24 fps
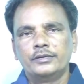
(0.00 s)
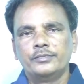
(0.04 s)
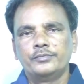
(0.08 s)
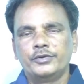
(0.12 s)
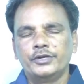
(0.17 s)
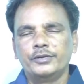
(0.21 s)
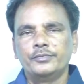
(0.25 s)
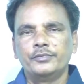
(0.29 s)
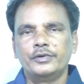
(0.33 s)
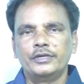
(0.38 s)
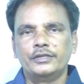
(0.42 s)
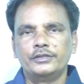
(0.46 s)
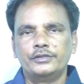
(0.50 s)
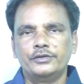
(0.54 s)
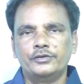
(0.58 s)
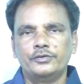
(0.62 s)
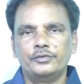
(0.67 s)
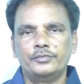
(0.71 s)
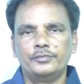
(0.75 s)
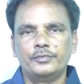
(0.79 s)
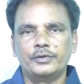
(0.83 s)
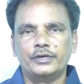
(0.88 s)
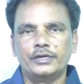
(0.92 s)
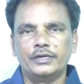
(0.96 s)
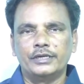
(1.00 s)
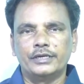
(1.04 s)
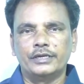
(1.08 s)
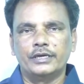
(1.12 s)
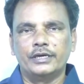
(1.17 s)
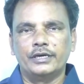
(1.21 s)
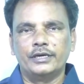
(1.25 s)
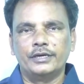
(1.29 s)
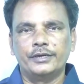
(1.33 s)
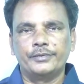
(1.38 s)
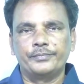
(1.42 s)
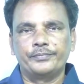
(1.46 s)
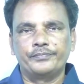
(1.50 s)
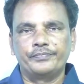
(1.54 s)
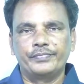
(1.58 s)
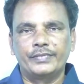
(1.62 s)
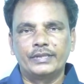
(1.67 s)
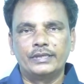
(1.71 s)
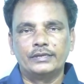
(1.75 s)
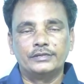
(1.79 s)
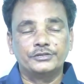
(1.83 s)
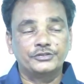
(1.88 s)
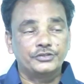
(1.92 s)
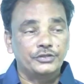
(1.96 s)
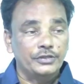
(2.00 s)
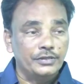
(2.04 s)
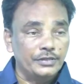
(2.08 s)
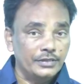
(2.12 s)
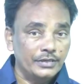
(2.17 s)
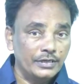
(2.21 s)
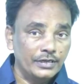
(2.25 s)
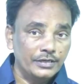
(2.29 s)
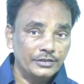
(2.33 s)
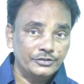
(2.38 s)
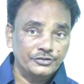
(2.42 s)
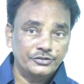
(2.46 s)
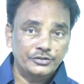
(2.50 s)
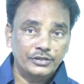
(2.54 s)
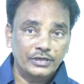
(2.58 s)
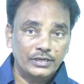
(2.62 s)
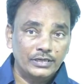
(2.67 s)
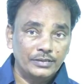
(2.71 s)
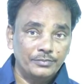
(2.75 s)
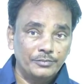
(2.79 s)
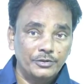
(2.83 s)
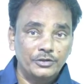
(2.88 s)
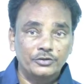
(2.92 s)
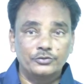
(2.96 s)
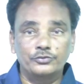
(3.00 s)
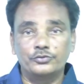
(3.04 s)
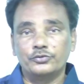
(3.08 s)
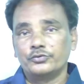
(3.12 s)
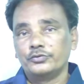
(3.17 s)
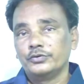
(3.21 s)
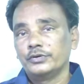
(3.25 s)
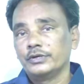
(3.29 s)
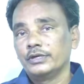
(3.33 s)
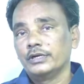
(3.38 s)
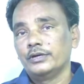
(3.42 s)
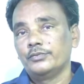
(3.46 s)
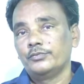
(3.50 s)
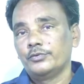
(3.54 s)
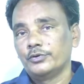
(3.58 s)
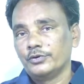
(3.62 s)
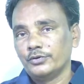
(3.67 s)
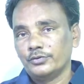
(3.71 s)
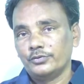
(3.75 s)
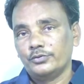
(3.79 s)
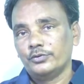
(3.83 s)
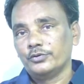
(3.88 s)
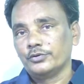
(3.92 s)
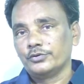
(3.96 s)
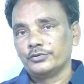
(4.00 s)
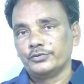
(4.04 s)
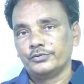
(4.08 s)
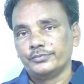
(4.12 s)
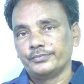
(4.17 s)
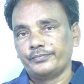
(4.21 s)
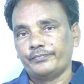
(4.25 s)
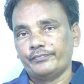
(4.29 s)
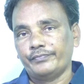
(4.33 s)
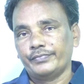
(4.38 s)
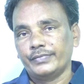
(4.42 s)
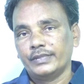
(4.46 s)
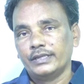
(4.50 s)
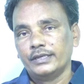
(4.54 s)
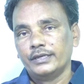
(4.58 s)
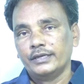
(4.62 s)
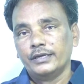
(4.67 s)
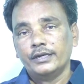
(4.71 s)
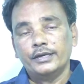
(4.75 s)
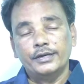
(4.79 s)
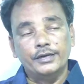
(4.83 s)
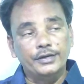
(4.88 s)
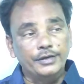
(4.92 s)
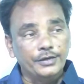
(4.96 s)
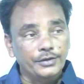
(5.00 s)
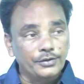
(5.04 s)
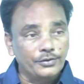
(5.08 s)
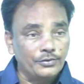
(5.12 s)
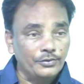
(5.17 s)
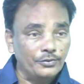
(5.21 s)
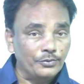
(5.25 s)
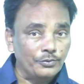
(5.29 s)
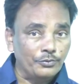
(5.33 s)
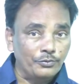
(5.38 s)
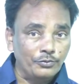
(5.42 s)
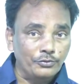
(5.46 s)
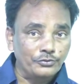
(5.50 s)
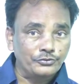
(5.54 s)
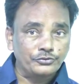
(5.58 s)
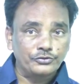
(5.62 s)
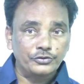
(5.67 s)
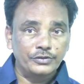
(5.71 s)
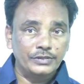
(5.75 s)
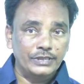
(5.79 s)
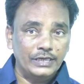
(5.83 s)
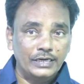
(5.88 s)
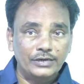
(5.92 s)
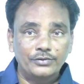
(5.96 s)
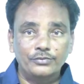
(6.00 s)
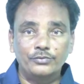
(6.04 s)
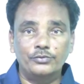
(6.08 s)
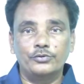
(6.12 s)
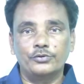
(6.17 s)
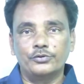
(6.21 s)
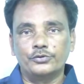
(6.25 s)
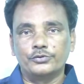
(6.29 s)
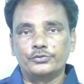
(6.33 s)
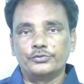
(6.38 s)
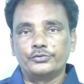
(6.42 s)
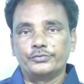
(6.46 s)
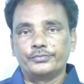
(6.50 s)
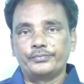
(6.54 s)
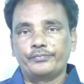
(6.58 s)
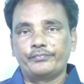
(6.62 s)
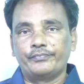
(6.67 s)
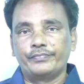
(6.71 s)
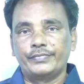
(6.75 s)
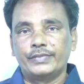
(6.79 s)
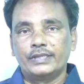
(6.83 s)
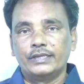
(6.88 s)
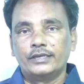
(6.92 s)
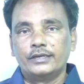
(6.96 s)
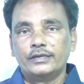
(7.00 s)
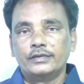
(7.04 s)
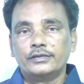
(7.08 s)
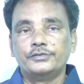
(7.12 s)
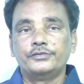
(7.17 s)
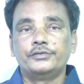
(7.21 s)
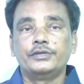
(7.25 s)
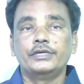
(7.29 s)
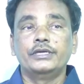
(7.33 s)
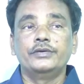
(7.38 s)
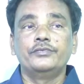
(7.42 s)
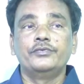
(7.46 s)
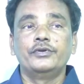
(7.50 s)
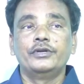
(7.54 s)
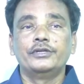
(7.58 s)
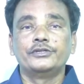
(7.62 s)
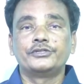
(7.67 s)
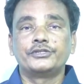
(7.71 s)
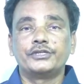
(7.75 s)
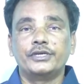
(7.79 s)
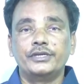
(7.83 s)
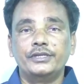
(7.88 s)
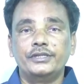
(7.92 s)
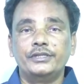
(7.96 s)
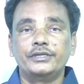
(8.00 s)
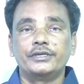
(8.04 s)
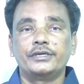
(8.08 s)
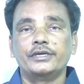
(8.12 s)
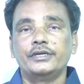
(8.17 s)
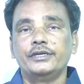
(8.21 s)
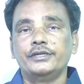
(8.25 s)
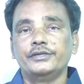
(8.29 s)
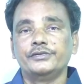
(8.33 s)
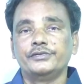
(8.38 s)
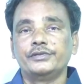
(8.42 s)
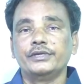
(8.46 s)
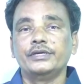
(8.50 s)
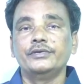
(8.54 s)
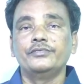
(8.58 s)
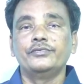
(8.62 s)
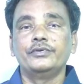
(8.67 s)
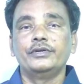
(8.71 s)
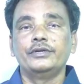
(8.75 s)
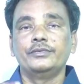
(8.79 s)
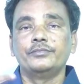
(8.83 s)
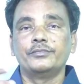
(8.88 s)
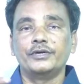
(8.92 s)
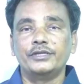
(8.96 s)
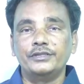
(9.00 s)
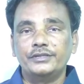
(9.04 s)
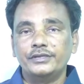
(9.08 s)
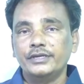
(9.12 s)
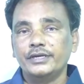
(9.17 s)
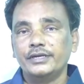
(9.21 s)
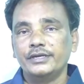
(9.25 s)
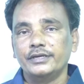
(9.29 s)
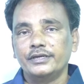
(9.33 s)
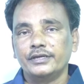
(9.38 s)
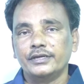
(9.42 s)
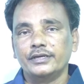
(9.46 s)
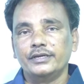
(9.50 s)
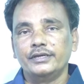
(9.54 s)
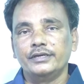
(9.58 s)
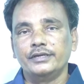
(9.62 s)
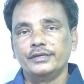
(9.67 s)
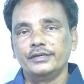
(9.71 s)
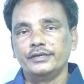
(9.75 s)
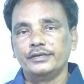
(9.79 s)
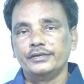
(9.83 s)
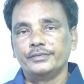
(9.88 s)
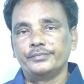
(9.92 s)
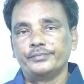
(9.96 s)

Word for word: ప్రేమైన దేవుని బిడ్డలరా శరీరానుసారమైన దుఃఖంగా ఉండకూడదు నీ ఇంట్లో కూర్చొని ఏడవకూడదు దేవుని సన్నిధికి వెళ్ళి దేవుని మందిరానికి వెళ్ళి